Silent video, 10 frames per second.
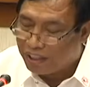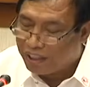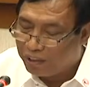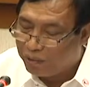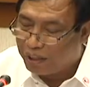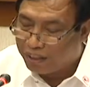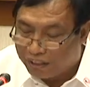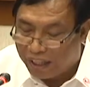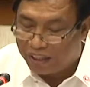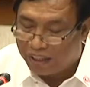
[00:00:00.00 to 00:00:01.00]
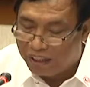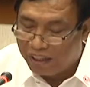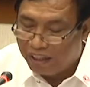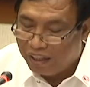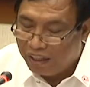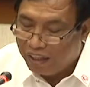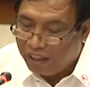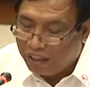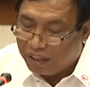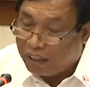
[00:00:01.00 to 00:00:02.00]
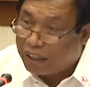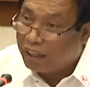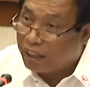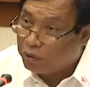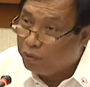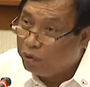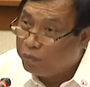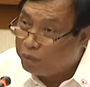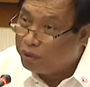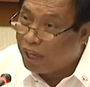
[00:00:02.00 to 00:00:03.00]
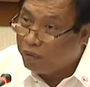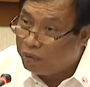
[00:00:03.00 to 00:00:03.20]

nawaiwag naman po kayo maging huli. Yun na lang ho ang